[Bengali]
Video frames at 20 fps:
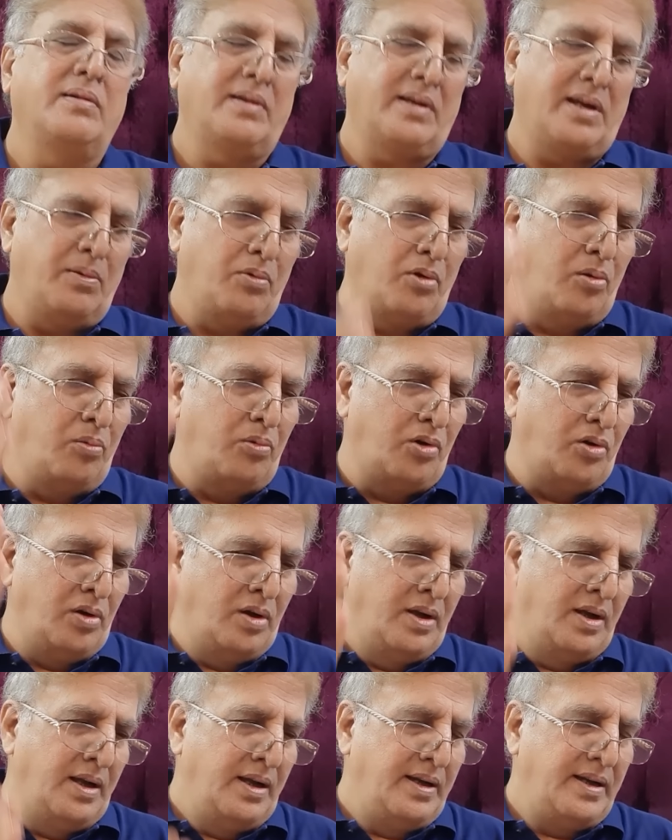কি বলবো
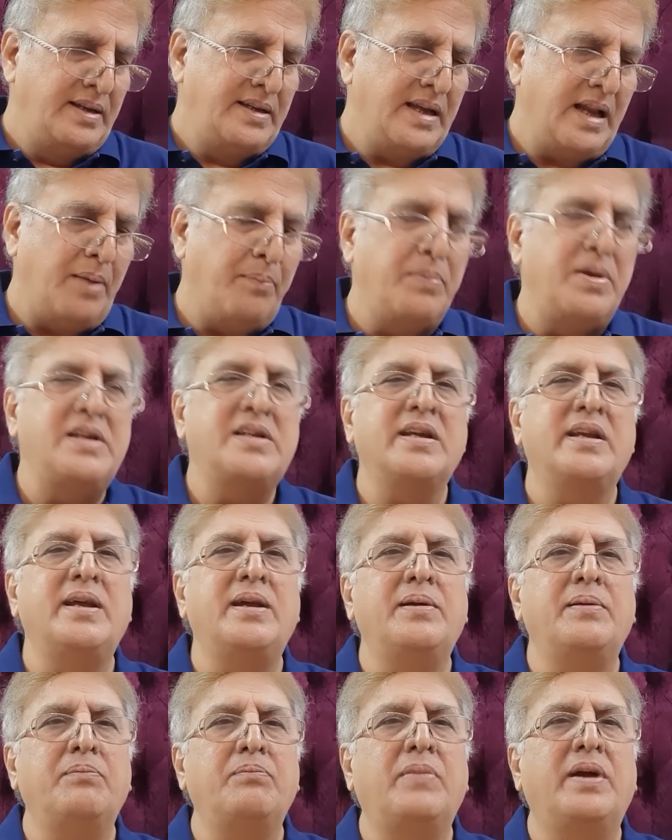নিজের অ্যাম্বিশনে
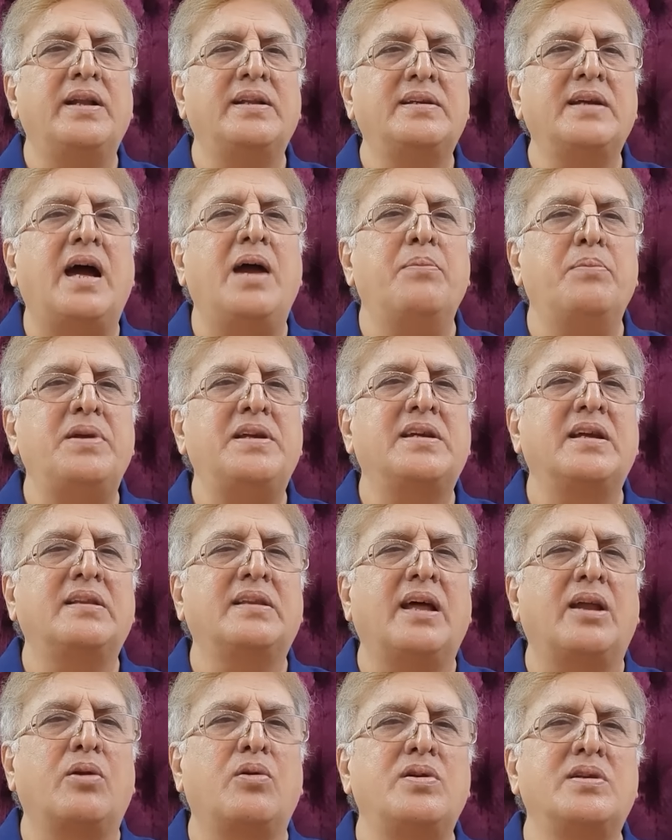মানে যা অ্যাম্বিশন
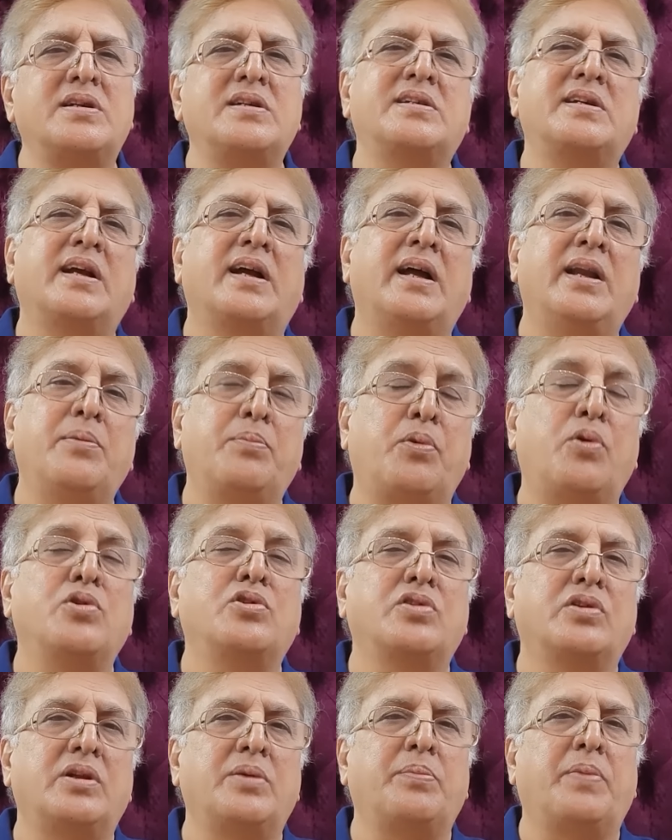তার রয়েছে সেখানে
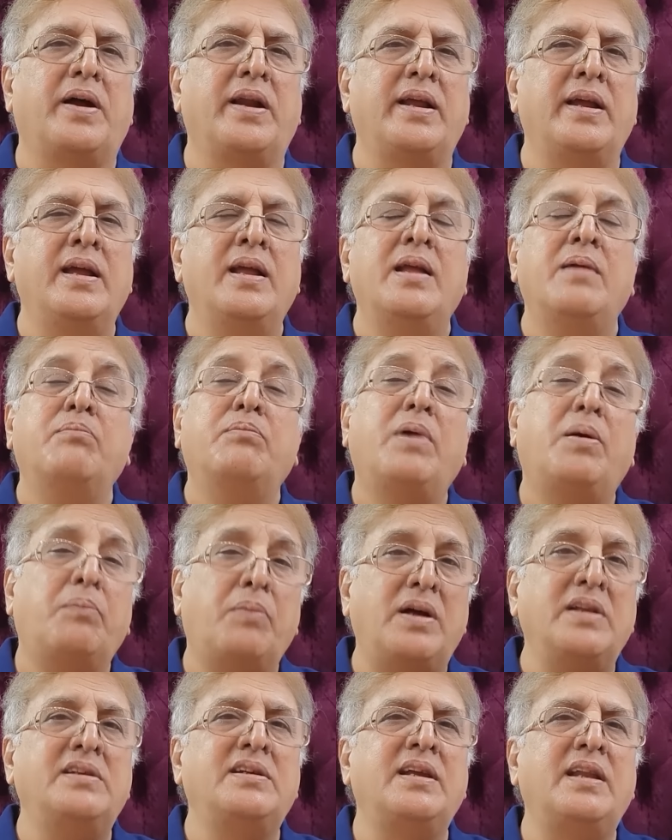পৌঁছতে পারে বা
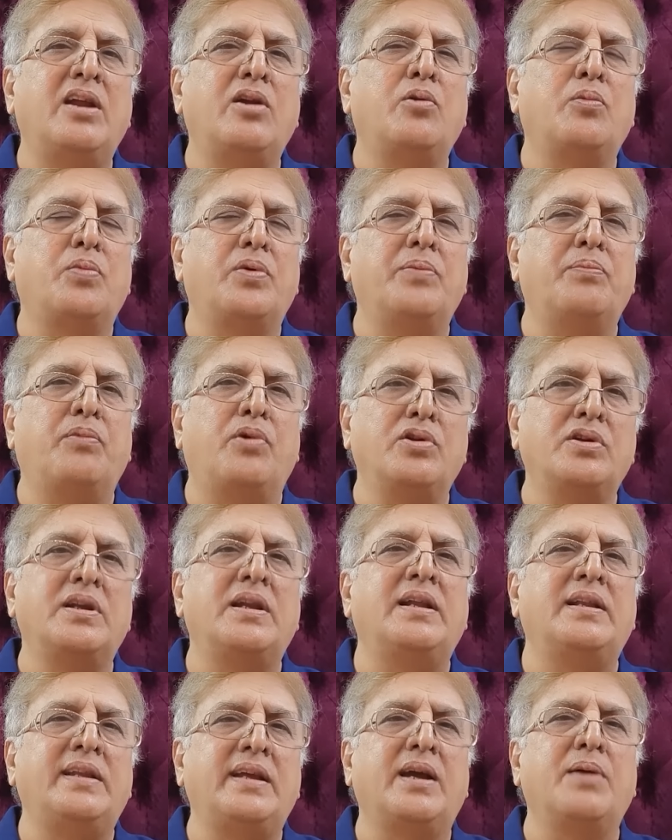মঞ্জিলের উপর
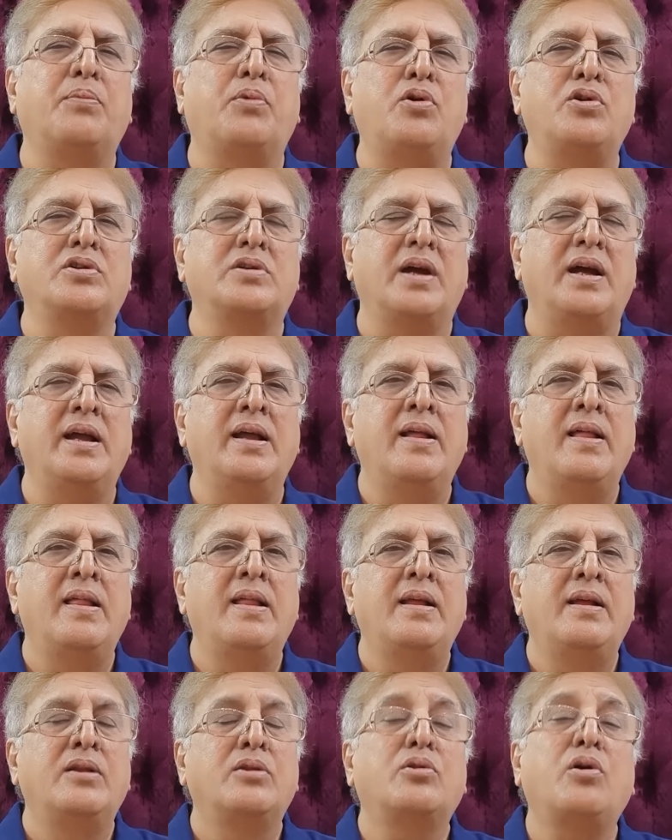মঞ্জিলের দিকে পৌঁছায়
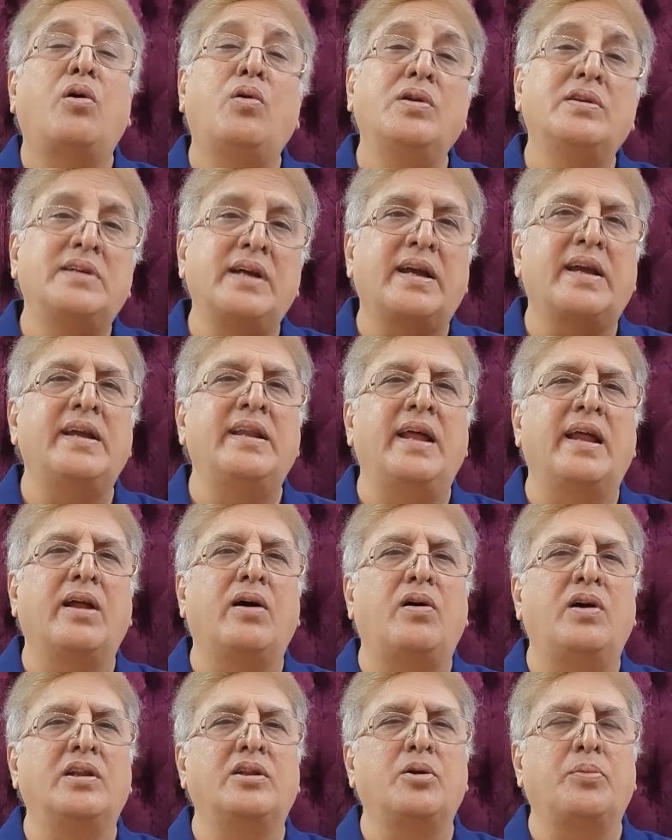তখন সে কিনারা
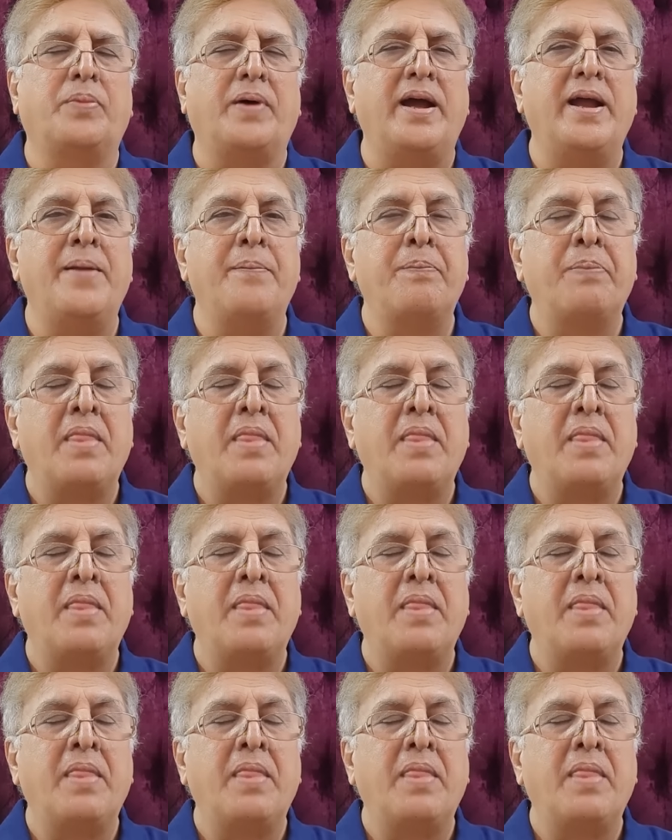হয়তো পায়